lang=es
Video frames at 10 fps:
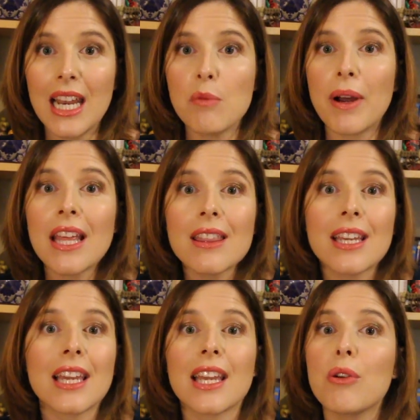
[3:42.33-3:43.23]
Le
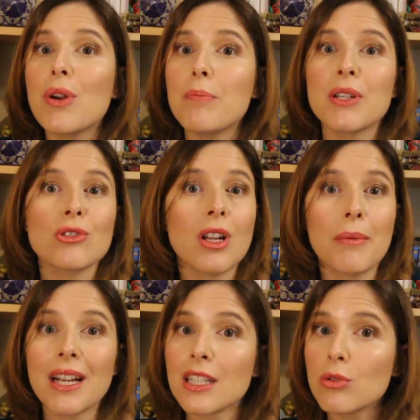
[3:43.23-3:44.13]
parece que que una persona
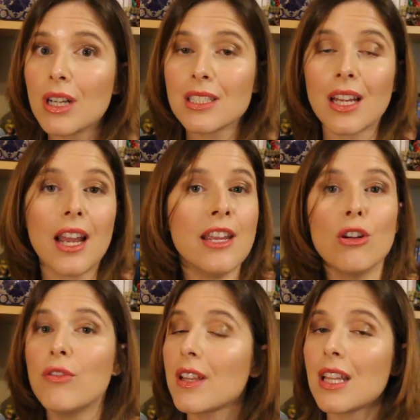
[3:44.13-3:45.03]
venga a su casa y
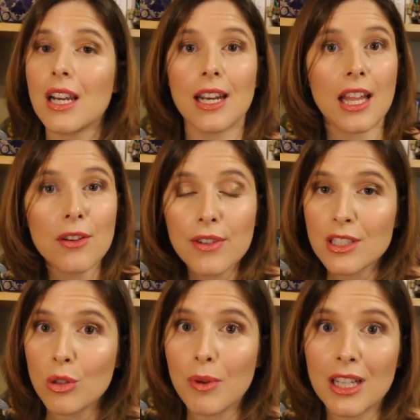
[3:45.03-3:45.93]
no ofrecerle nada
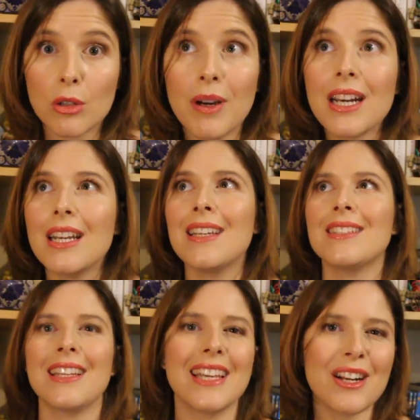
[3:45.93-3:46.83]
fresco para tomar,
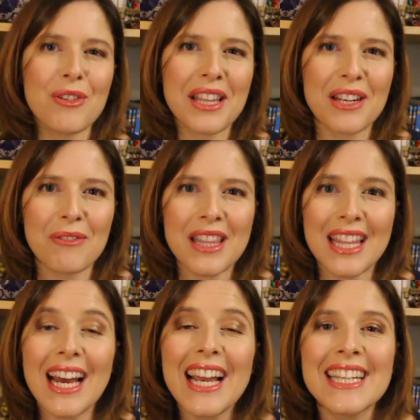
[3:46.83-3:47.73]
ni siquiera una
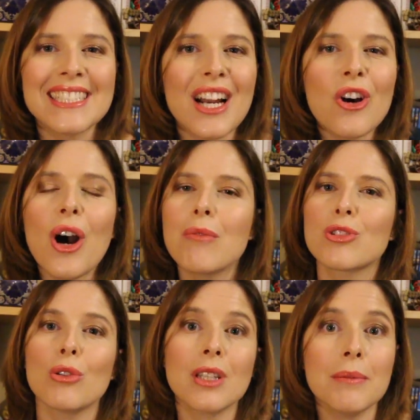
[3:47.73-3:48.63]
cerveza, es algo
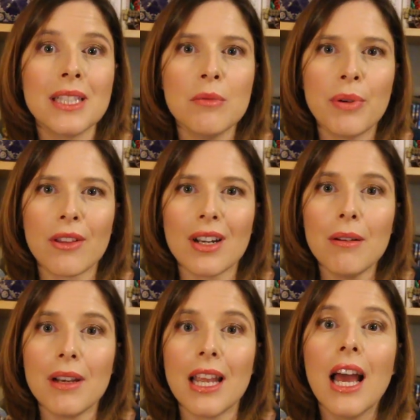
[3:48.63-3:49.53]
absolutamente
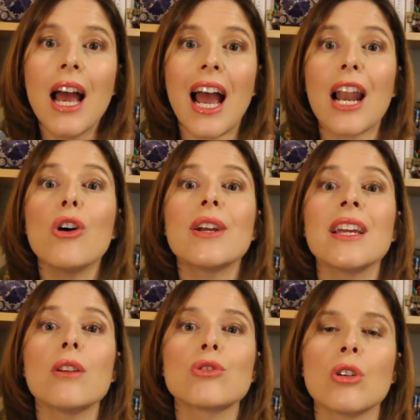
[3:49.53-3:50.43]
imperdonable, algo que
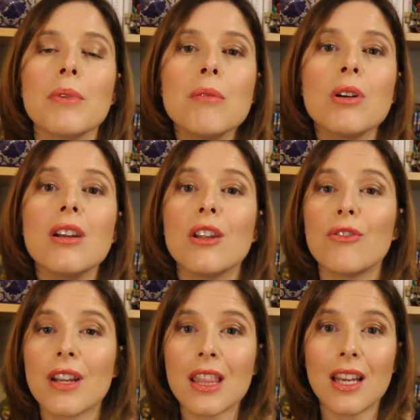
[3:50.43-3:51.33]
incluso Bilbo le
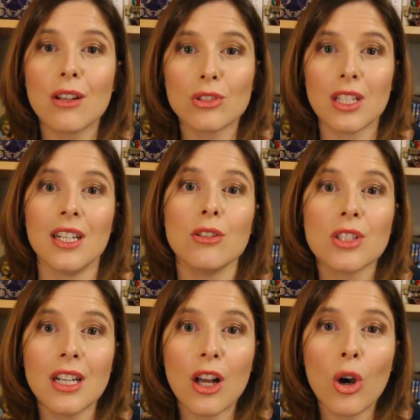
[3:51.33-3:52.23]
ofrece a los
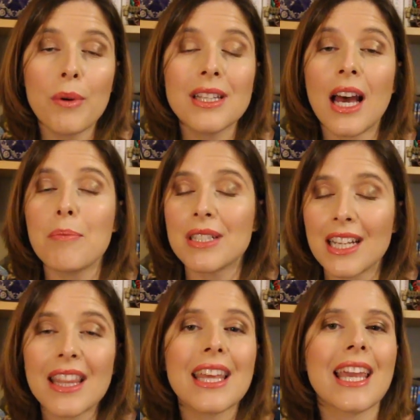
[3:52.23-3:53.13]
enanos en el Hobbit a
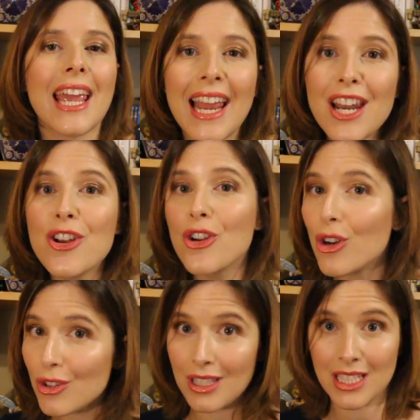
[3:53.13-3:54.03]
pesar de que él
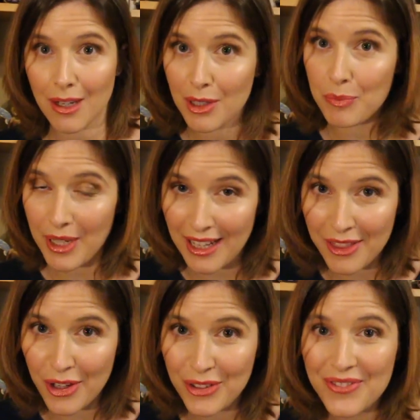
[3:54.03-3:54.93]
no los estaba
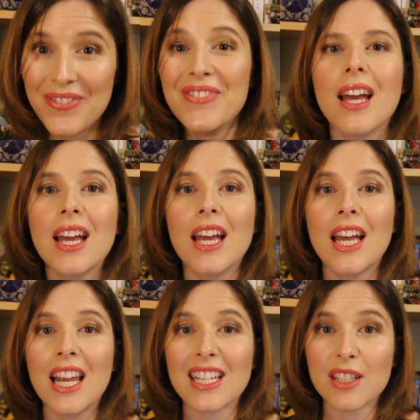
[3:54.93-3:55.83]
esperando.
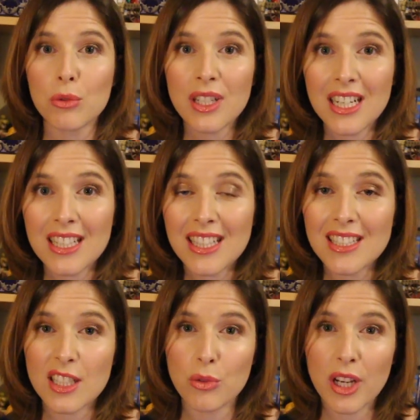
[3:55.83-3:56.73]
La segunda carta
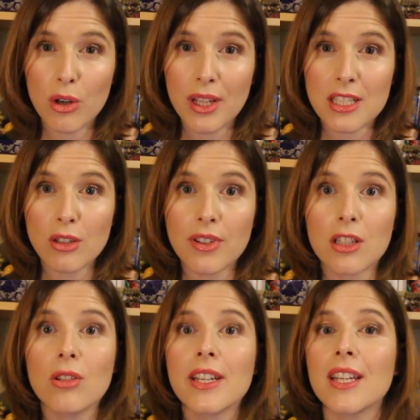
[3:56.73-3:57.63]
es a su hijo
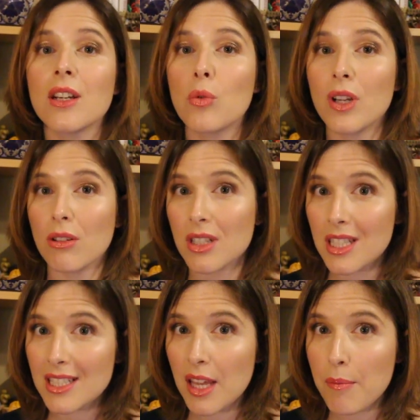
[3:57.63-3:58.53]
Christopher Tolkien cuando
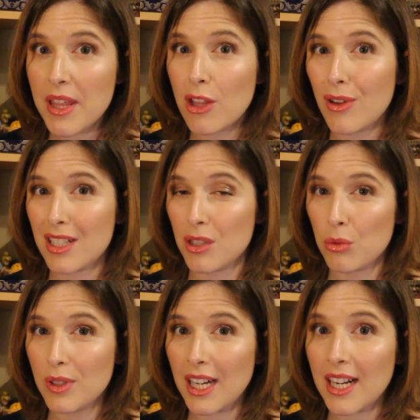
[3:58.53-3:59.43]
éste está en medio de la
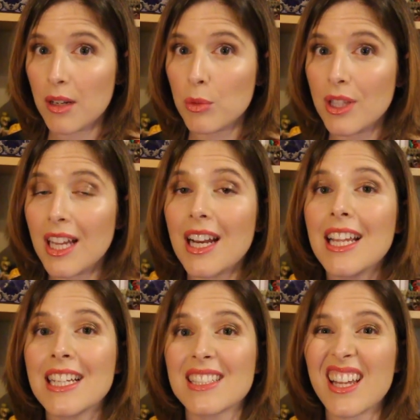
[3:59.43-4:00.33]
Segunda Guerra Mundial
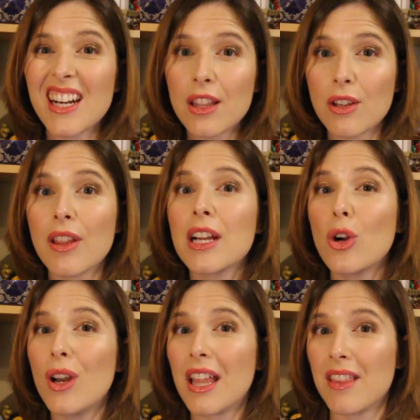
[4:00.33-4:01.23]
y está relacionada
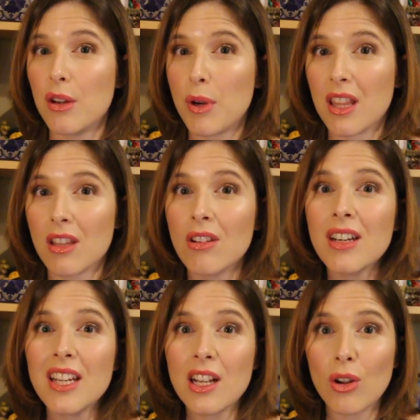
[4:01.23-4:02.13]
con la
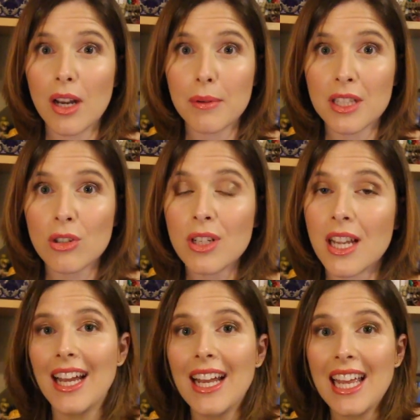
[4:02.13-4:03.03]
celebración y con la victoria.